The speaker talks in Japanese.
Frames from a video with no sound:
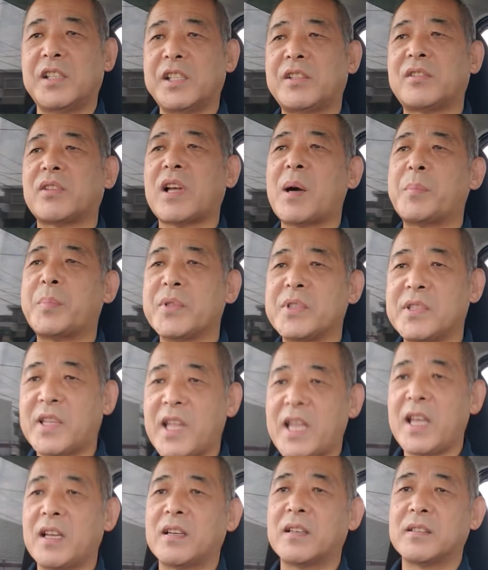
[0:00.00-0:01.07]
リストアップし
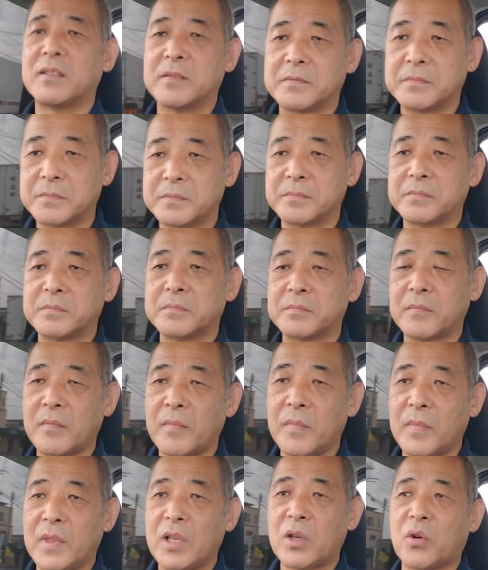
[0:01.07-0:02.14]
て
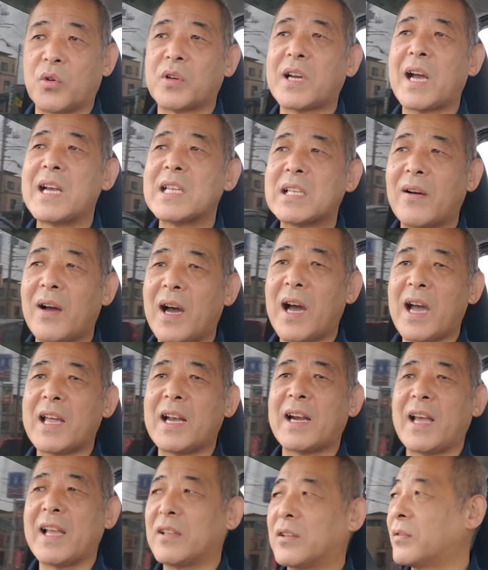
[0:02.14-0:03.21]
この会社は入
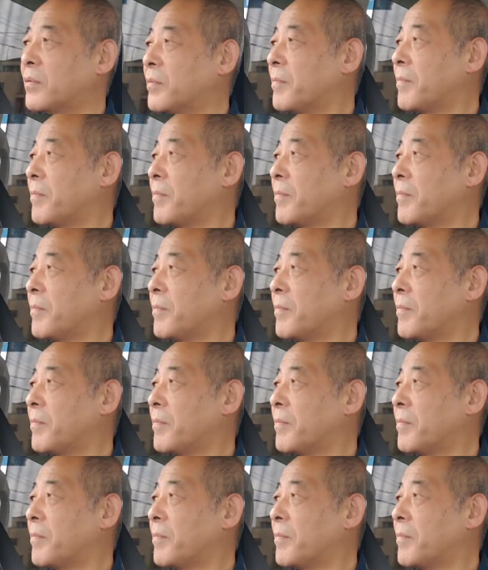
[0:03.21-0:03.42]
らない